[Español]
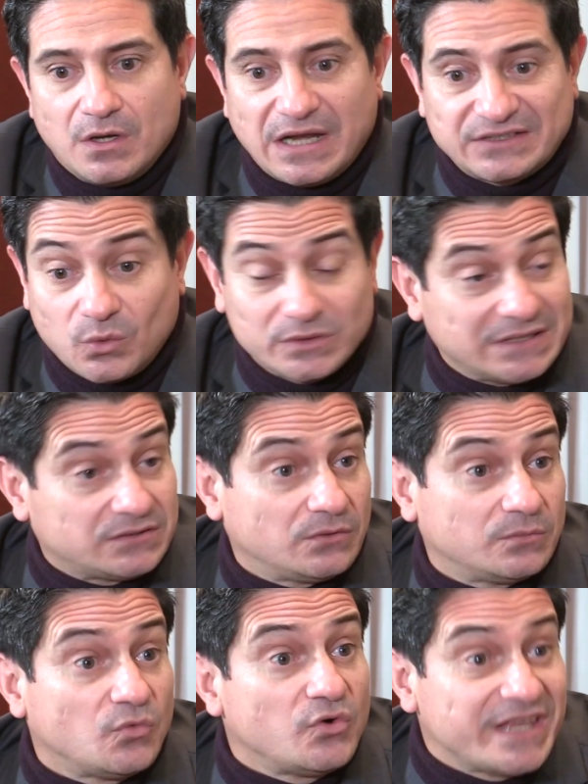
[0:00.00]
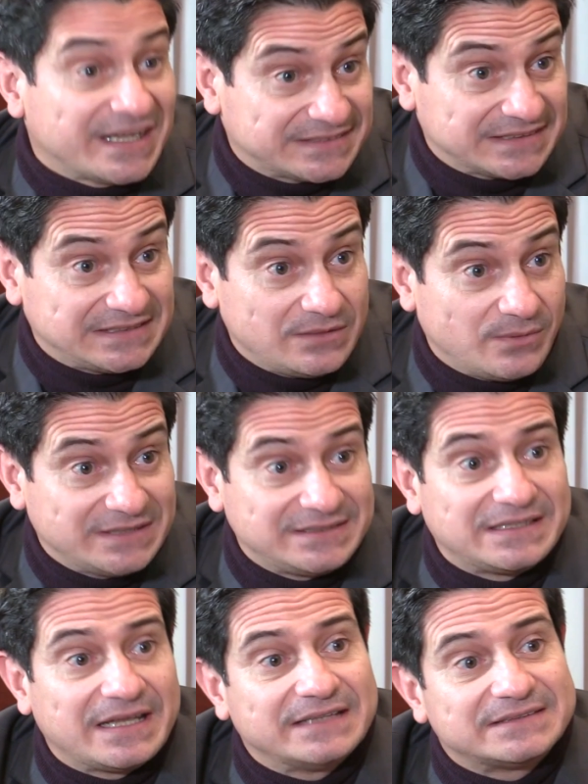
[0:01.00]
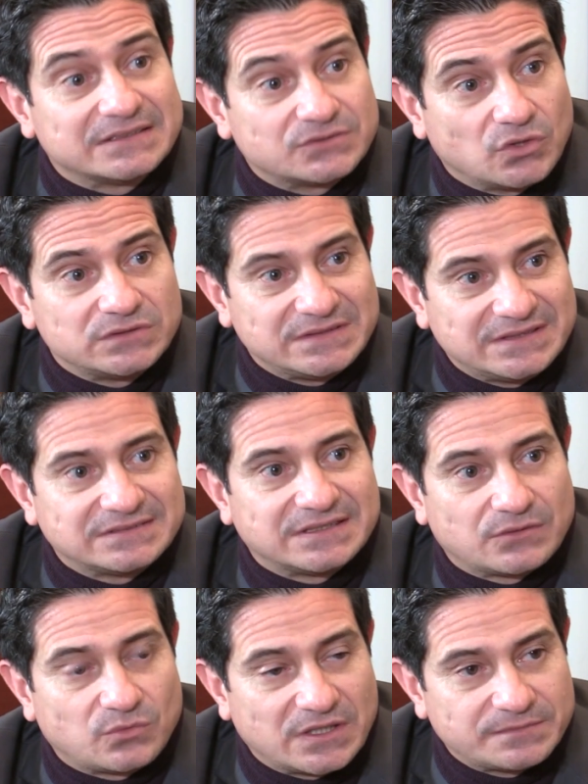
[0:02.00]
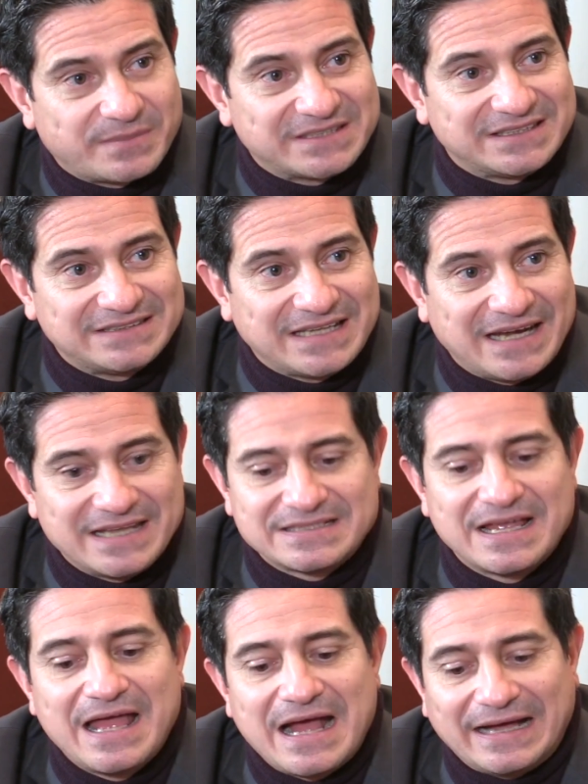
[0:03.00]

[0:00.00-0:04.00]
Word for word: Las cuotas son muy accesibles y tiene esas dos licenciaturas presenciales,